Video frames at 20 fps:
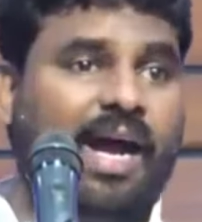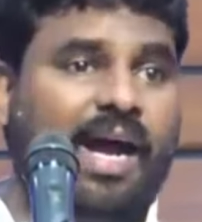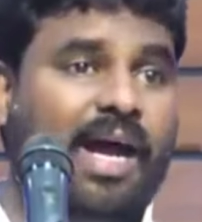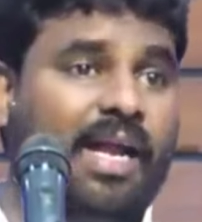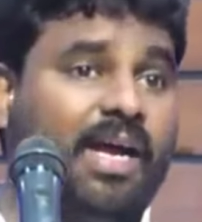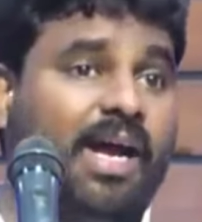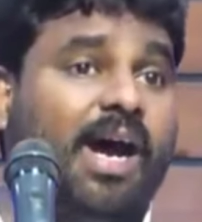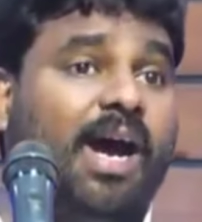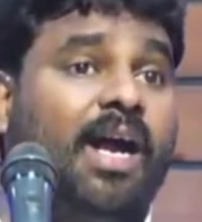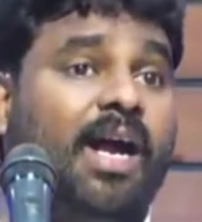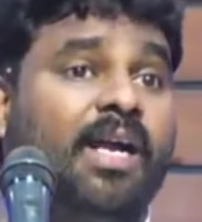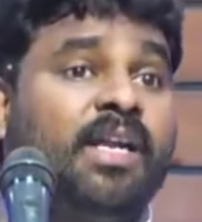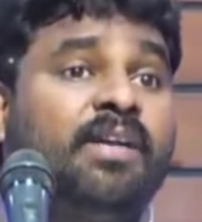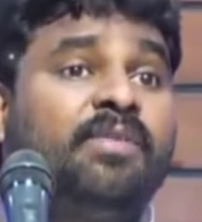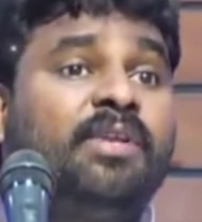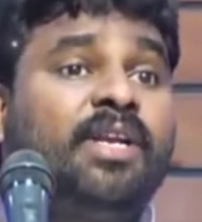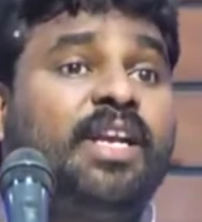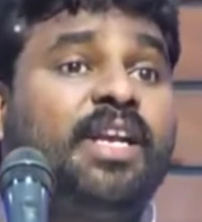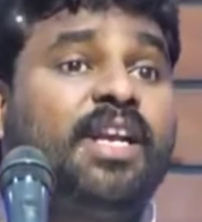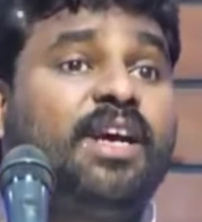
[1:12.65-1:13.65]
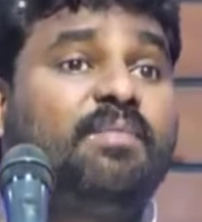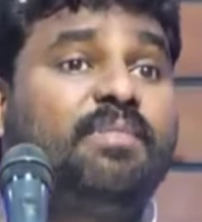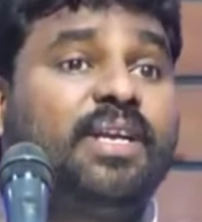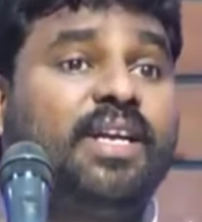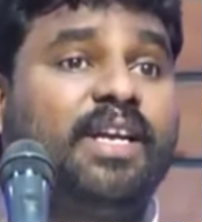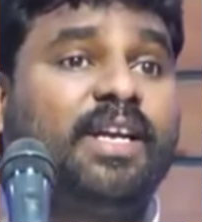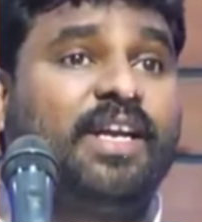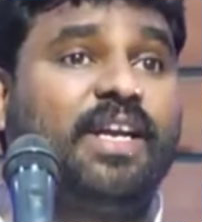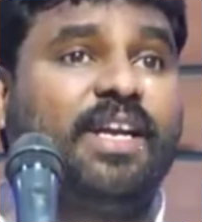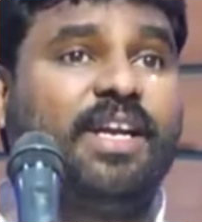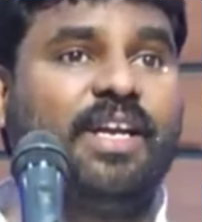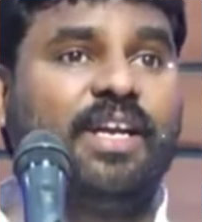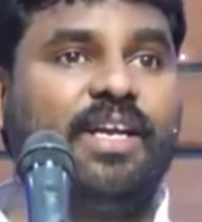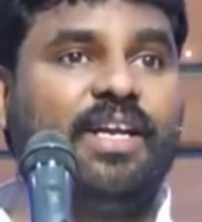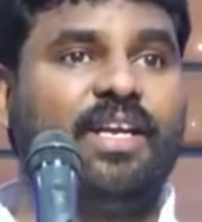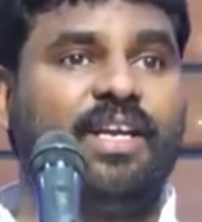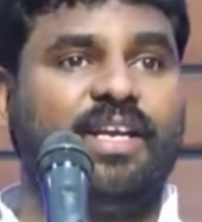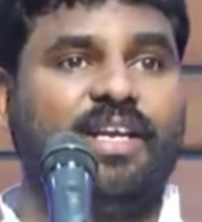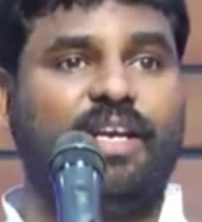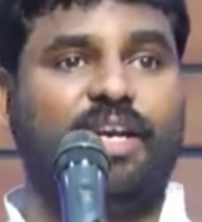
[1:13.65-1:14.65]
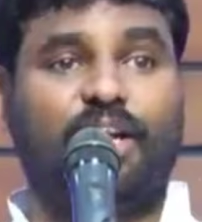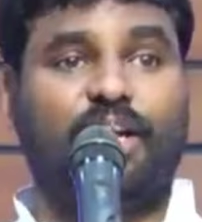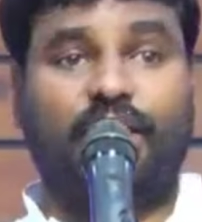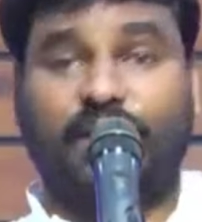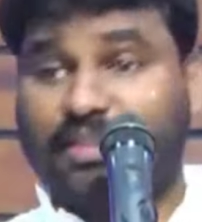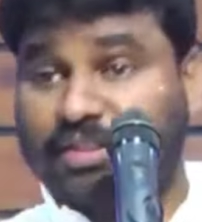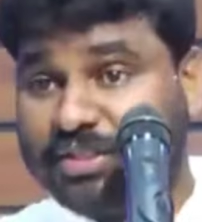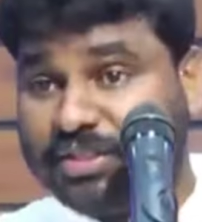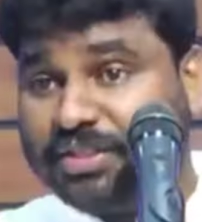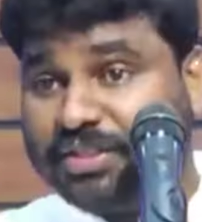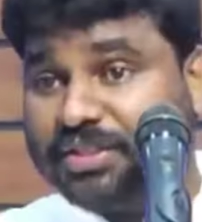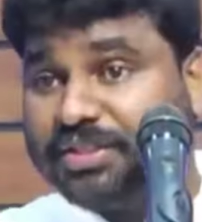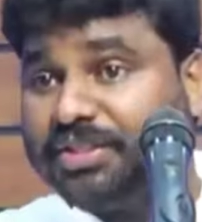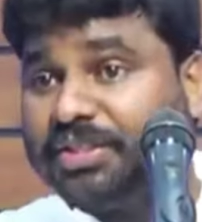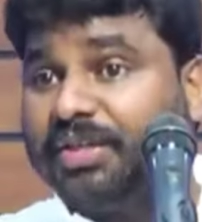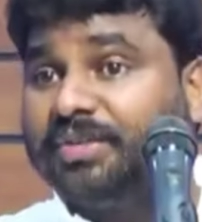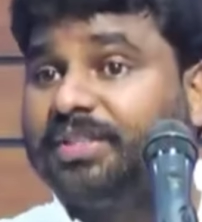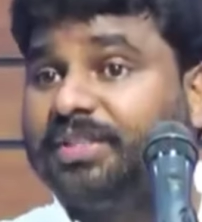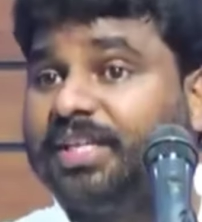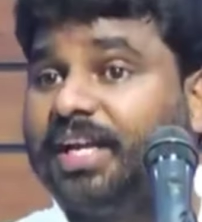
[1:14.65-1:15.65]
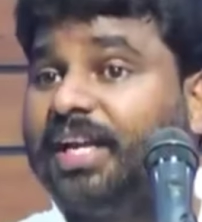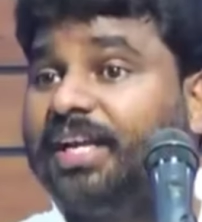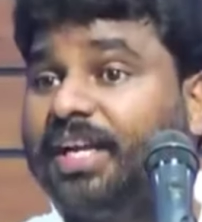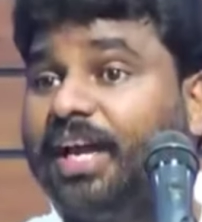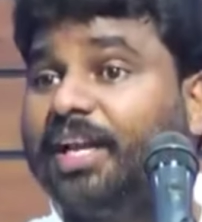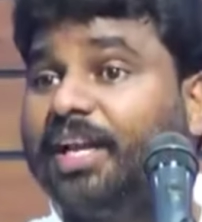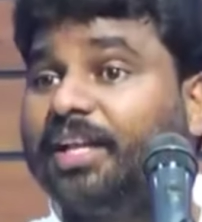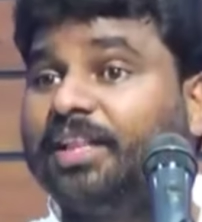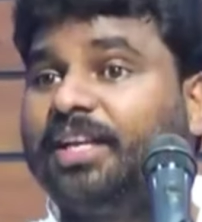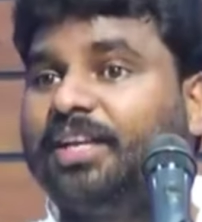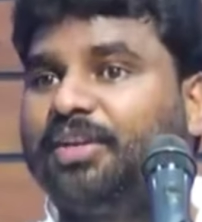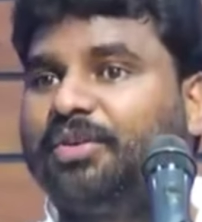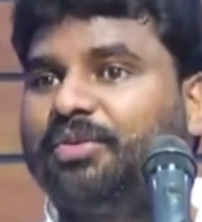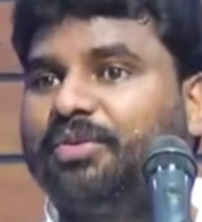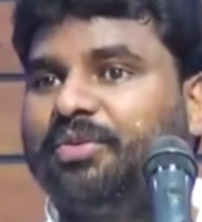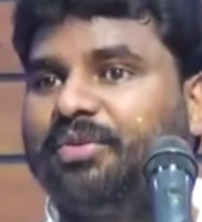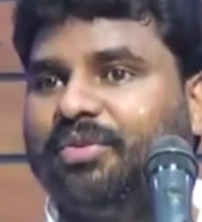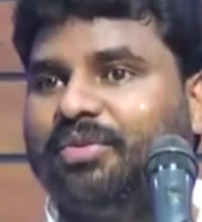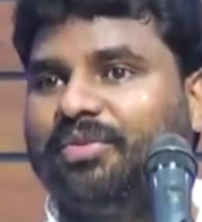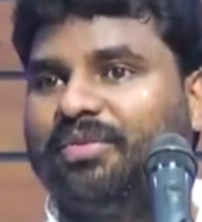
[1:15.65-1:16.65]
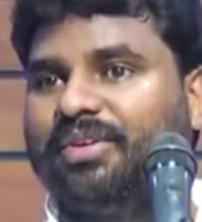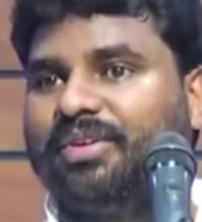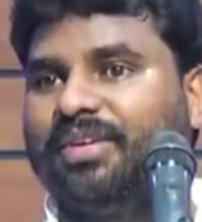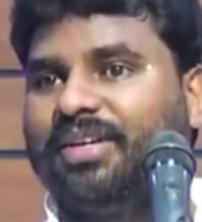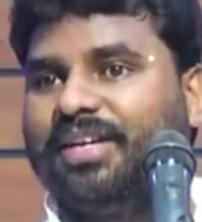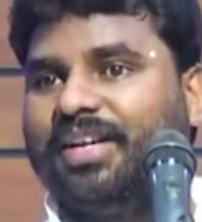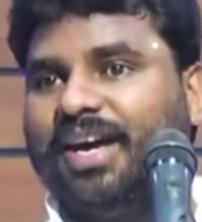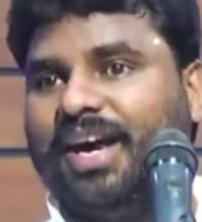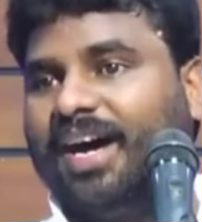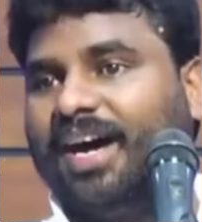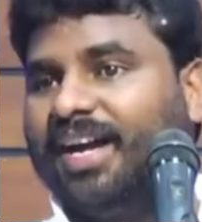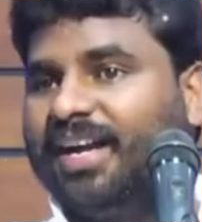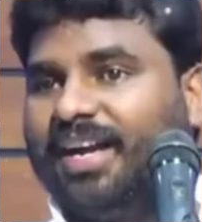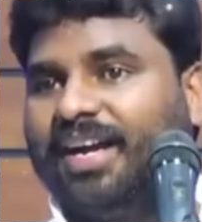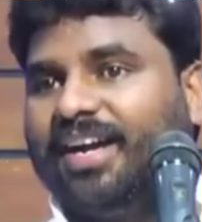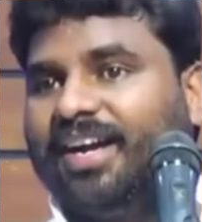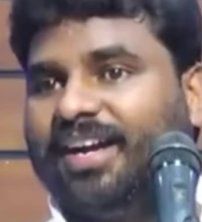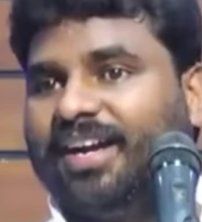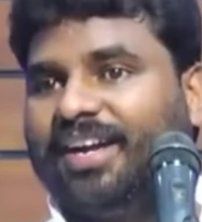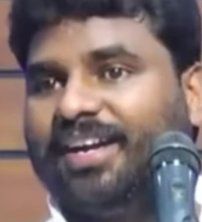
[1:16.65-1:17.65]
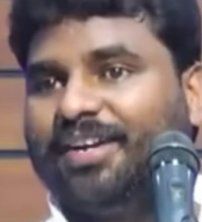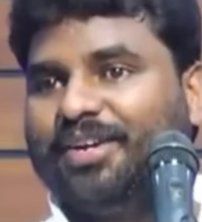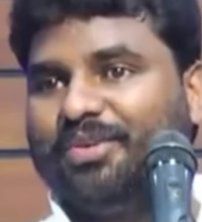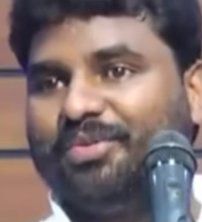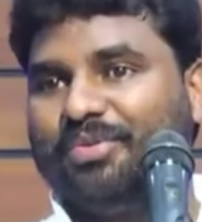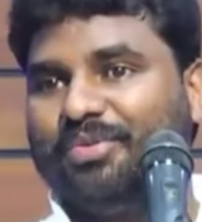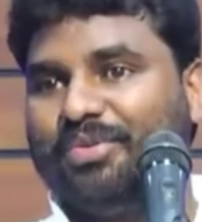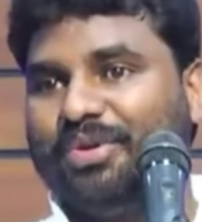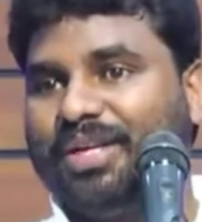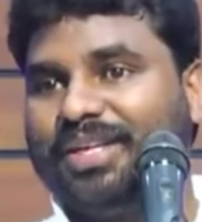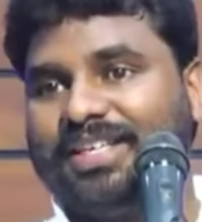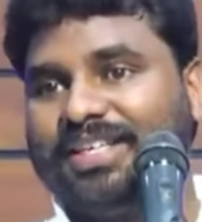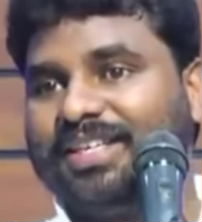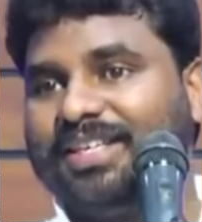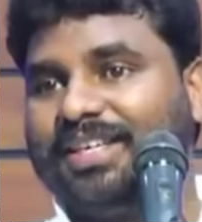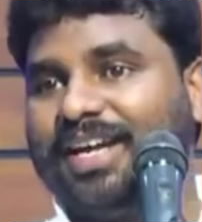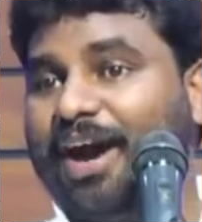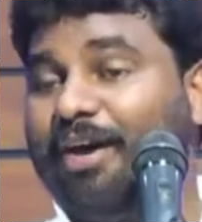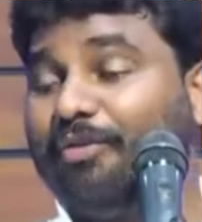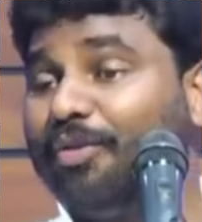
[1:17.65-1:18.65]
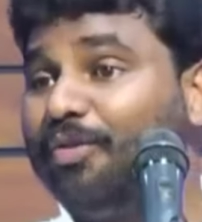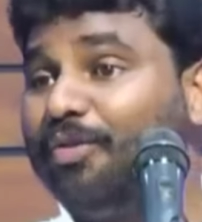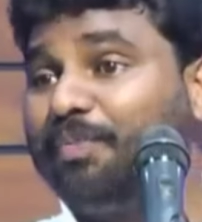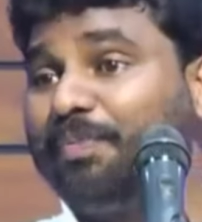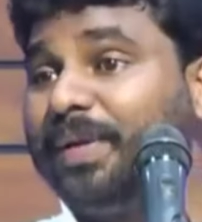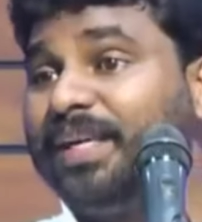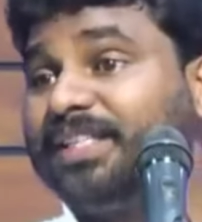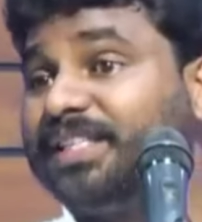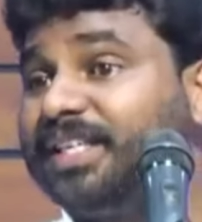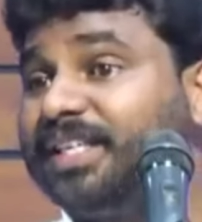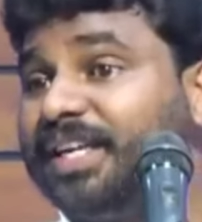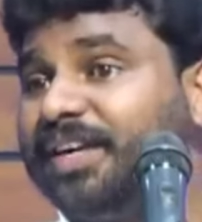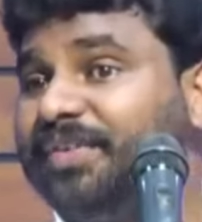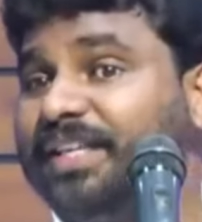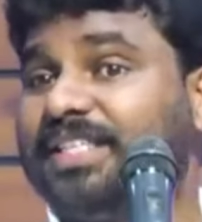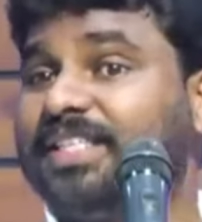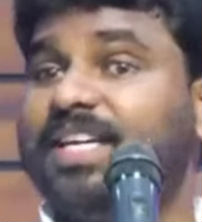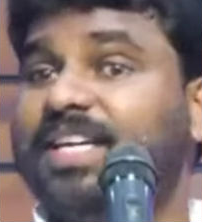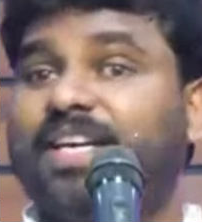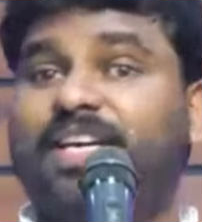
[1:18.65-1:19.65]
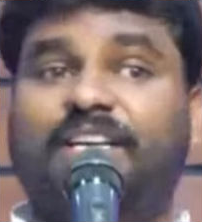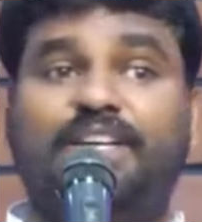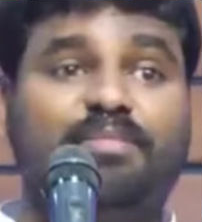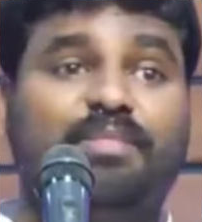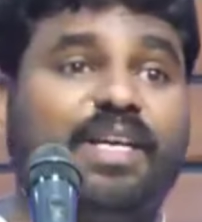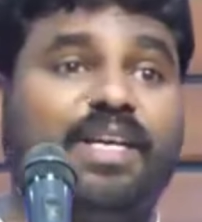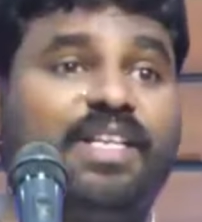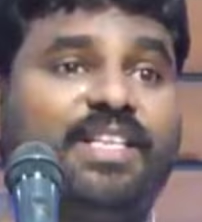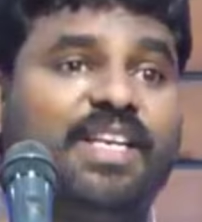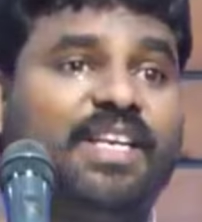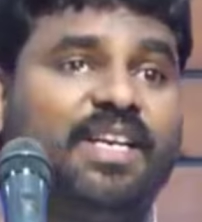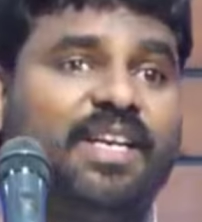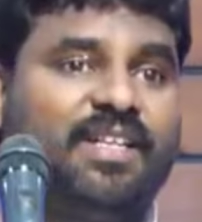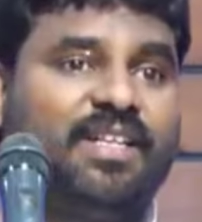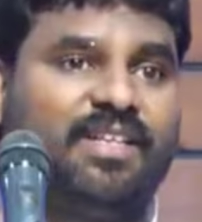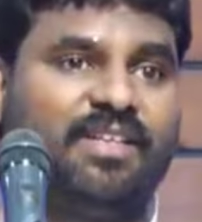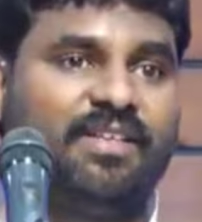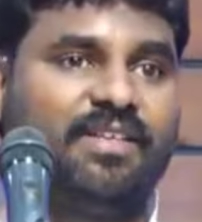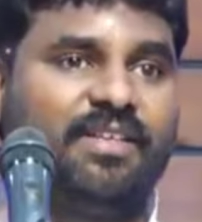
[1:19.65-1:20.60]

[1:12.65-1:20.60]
ஆனால் ஆண்டவர் இல்லாமல் லட்சம் சில நேரத்தில் இருக்கும் ஆனால் உங்களுக்கு அவ்வளோ பெருசாக வெற்றியாக இருக்க மாதிரி தெரியாது